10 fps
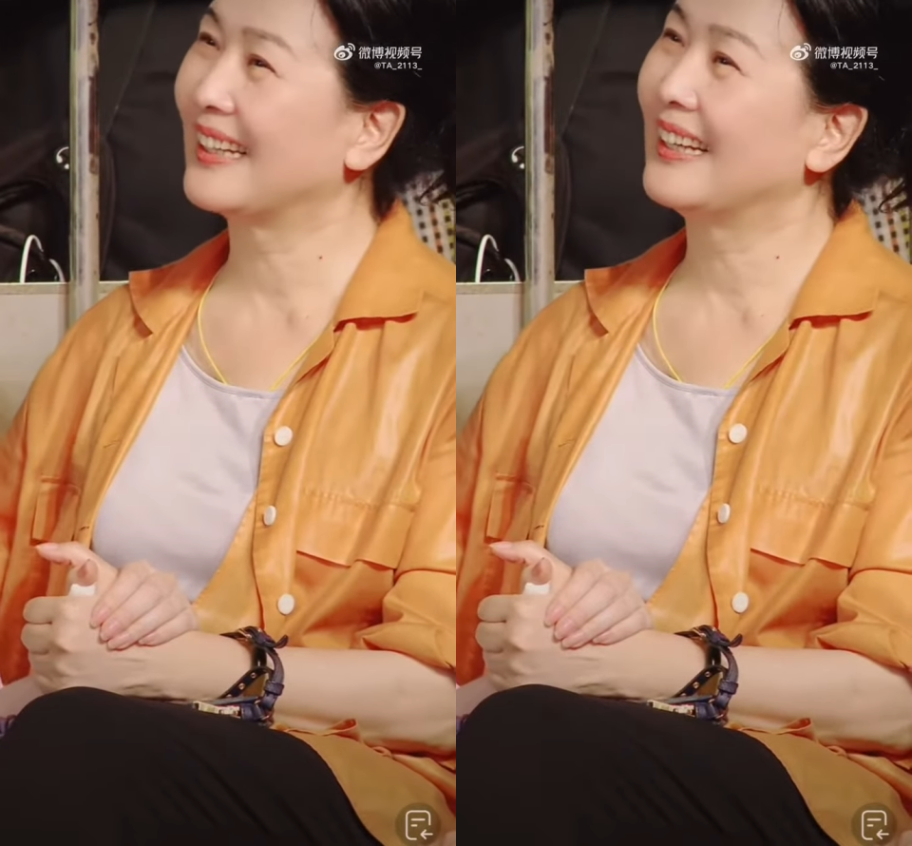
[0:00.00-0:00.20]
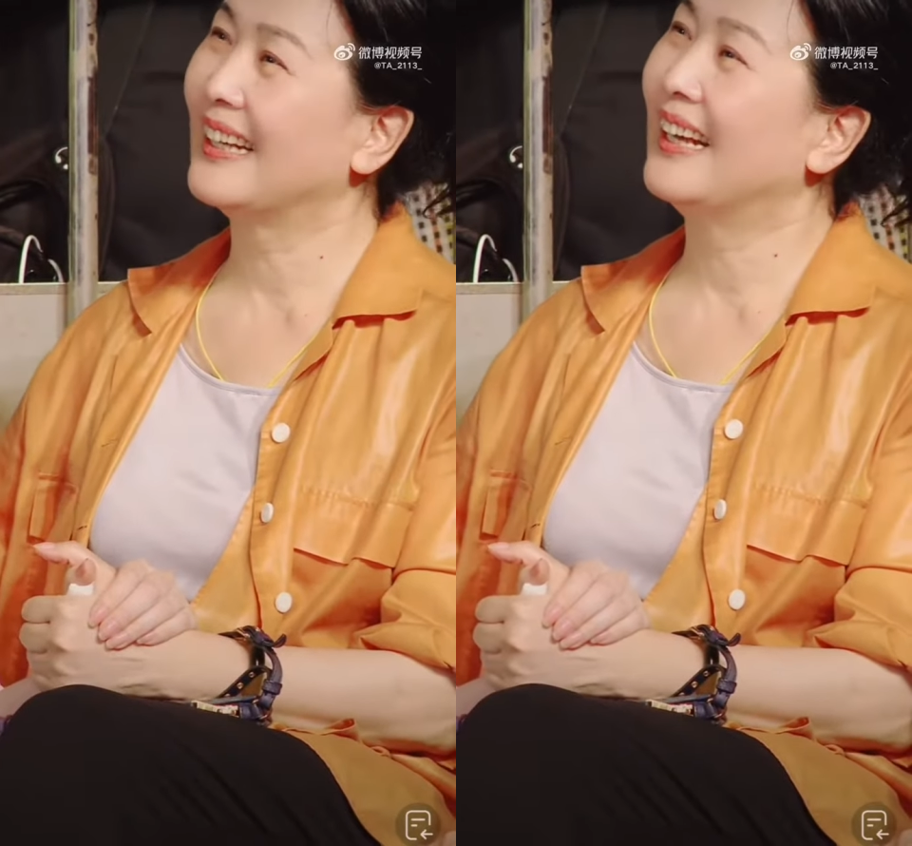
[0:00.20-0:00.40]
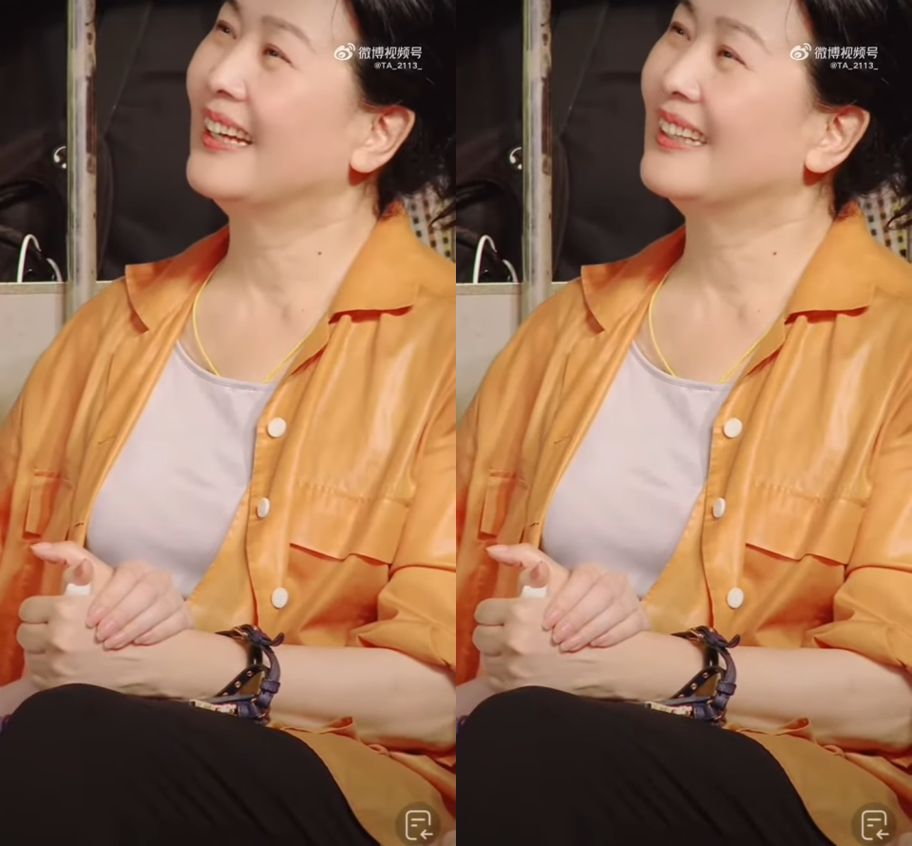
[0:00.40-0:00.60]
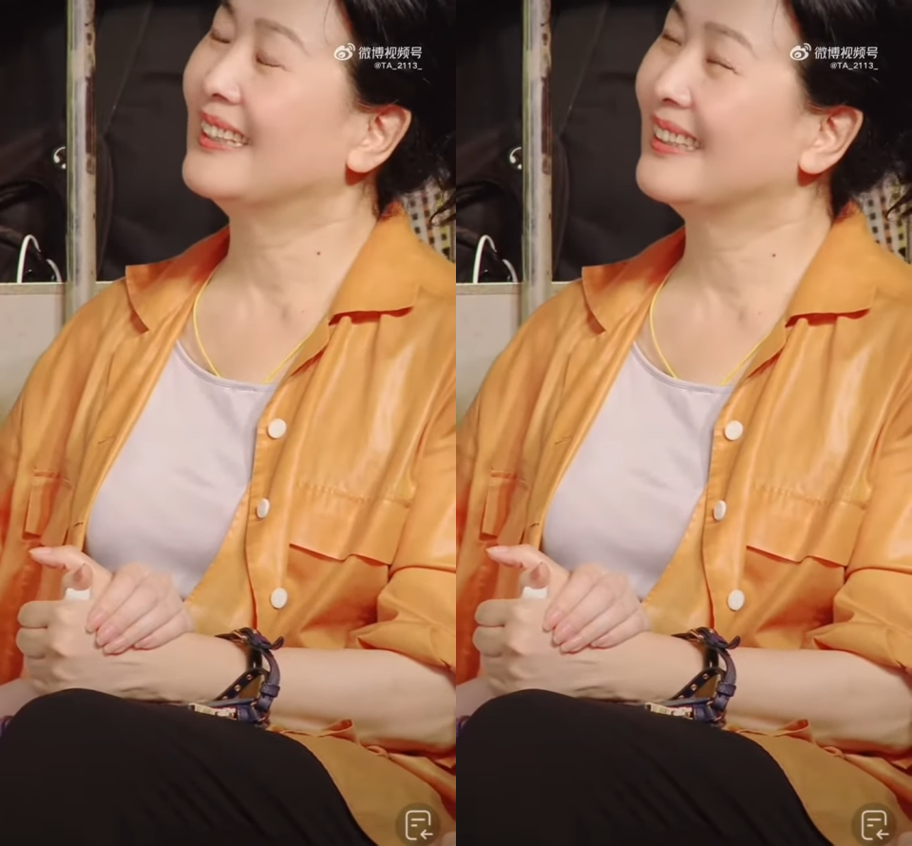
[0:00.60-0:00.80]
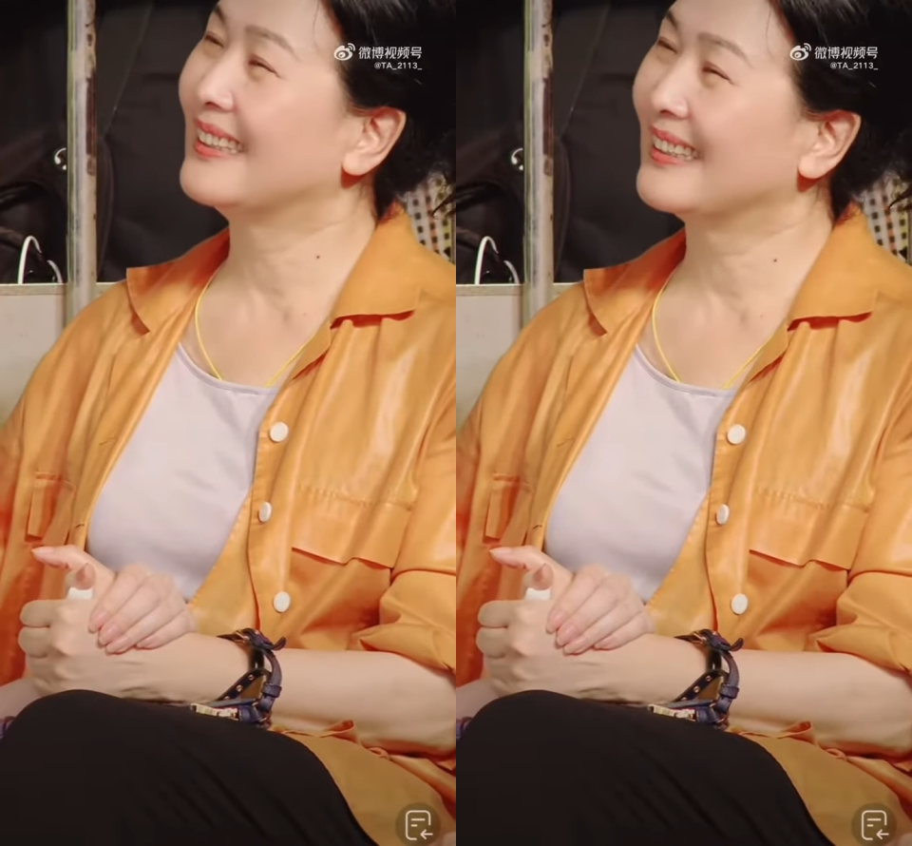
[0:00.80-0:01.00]
最
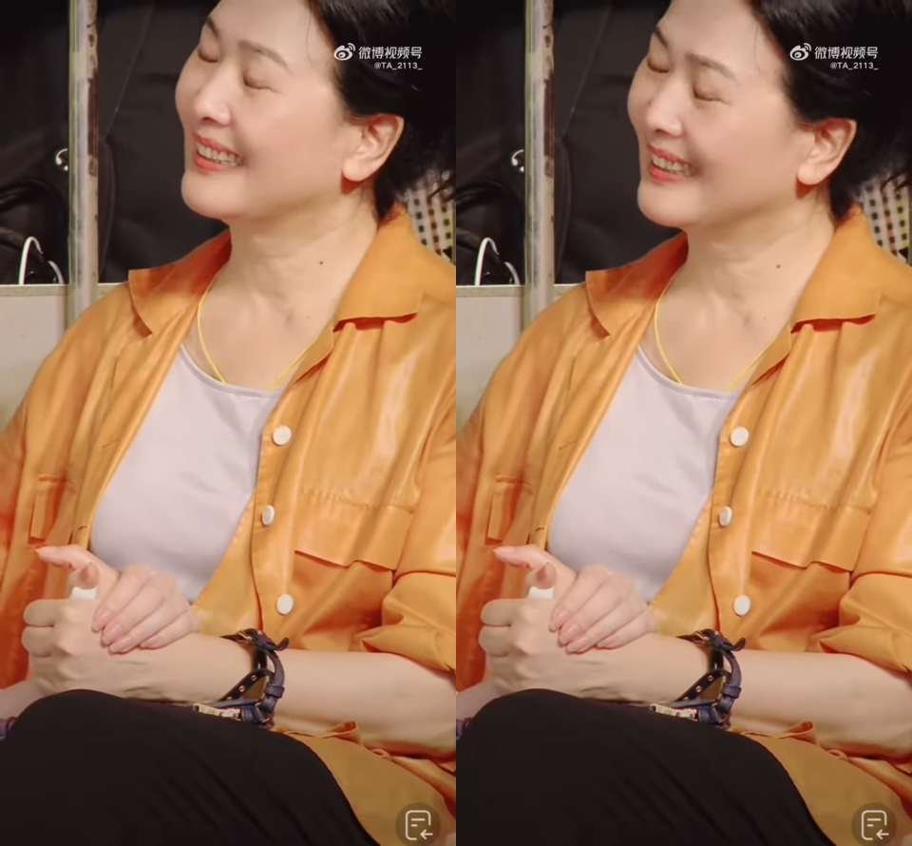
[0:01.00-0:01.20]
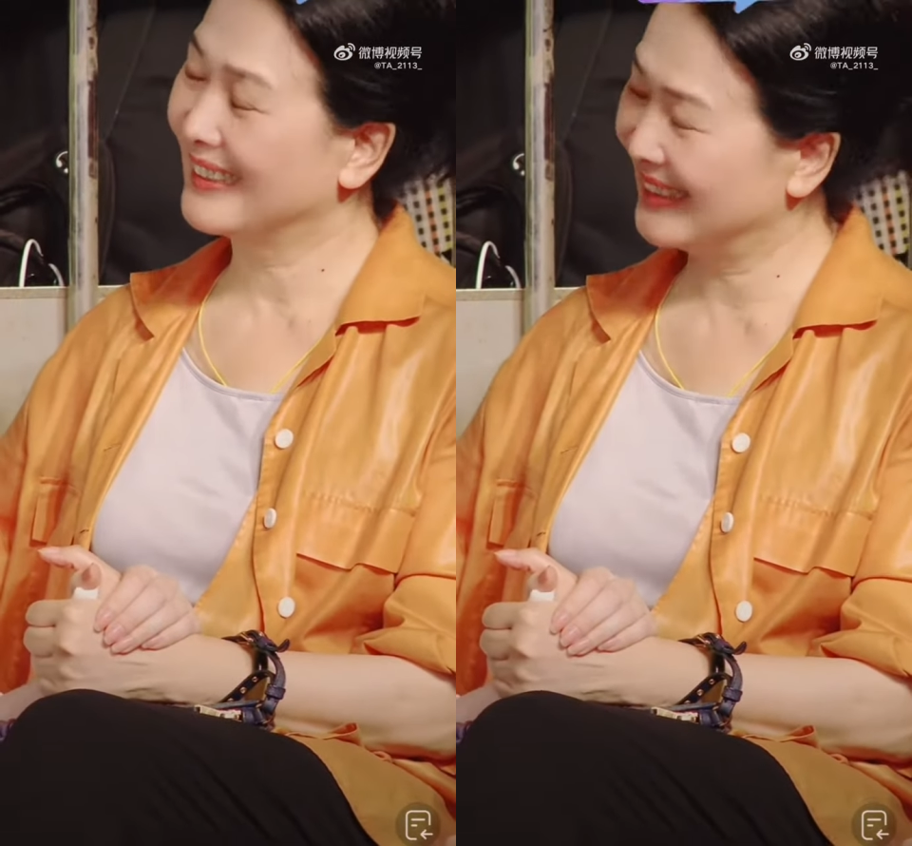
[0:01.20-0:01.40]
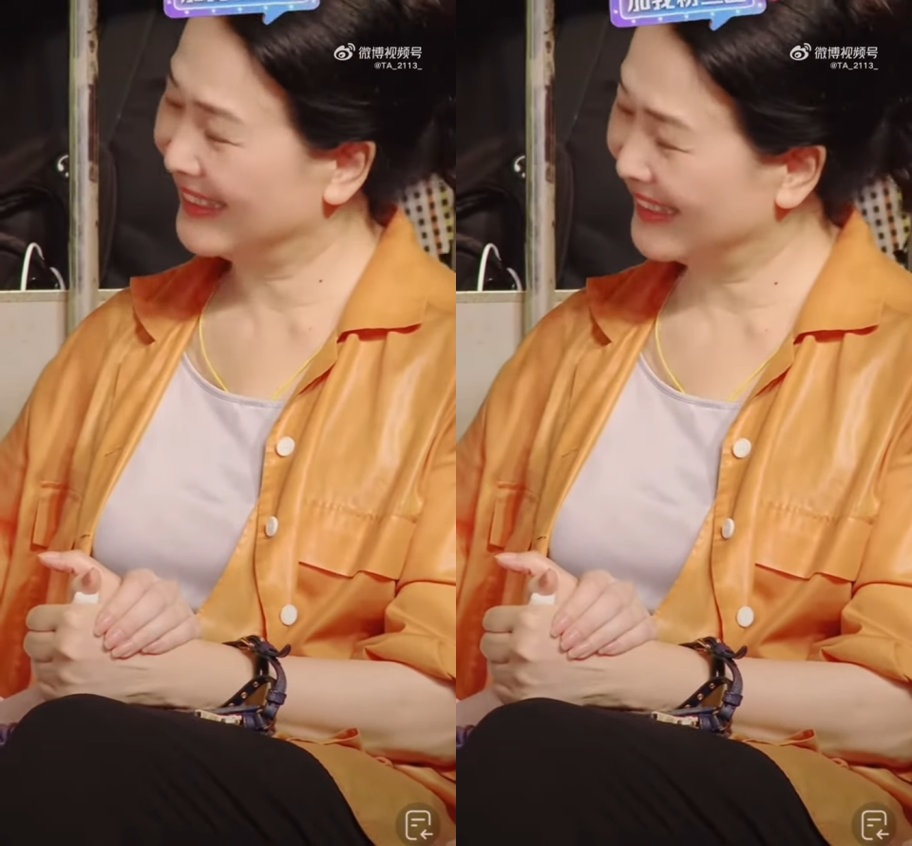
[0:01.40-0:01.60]
美的风